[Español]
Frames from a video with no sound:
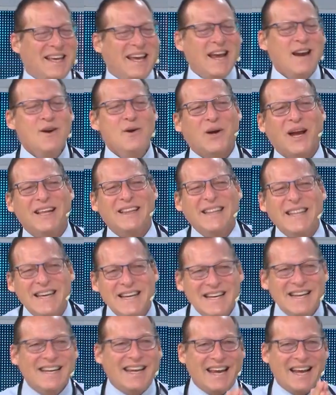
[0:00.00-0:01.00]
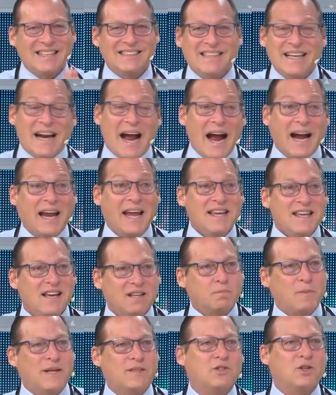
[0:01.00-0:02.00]
qué es lo que tienen que hacer
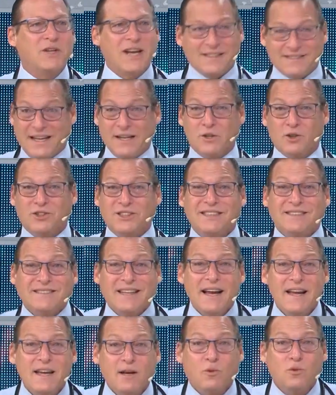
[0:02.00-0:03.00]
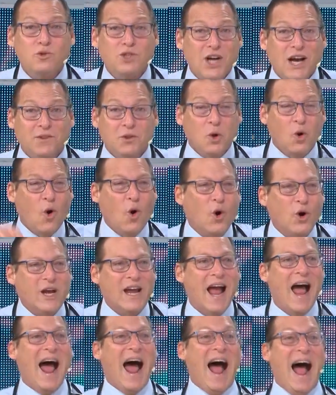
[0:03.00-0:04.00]
aquellas personas que nos están escuchando hoy,